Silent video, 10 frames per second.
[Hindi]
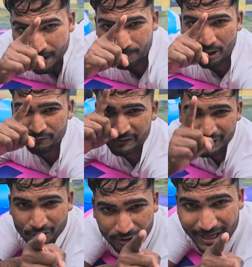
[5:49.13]
आप
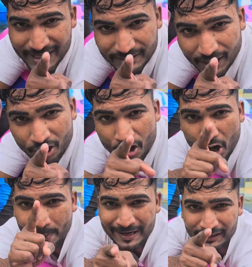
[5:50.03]
लोग
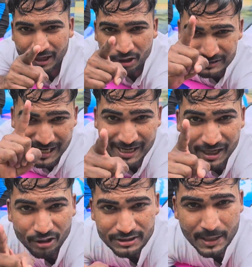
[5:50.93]
कमेंट करो
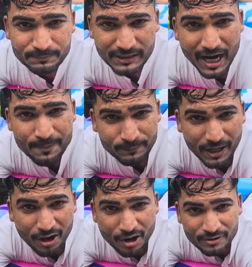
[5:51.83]
चैनल को सब्सक्राइब
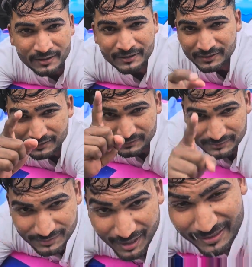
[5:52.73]
करो